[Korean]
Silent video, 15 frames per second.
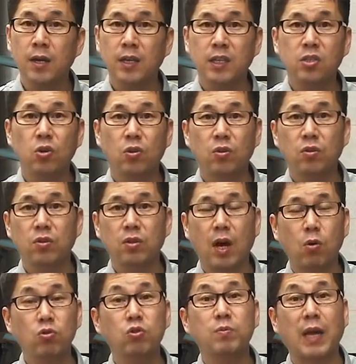
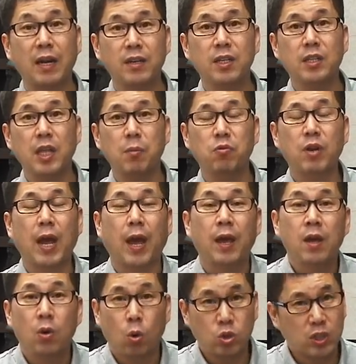이전하고 좀 다르기 때문에
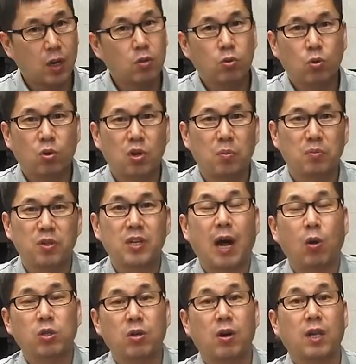혹시라도 또 그런 분들
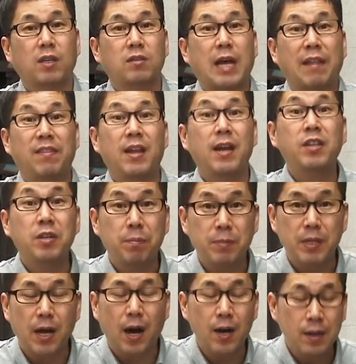나오실 것 같아서 안내를
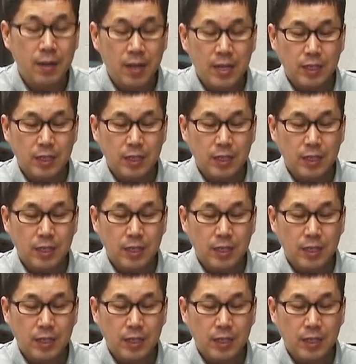해드립니다.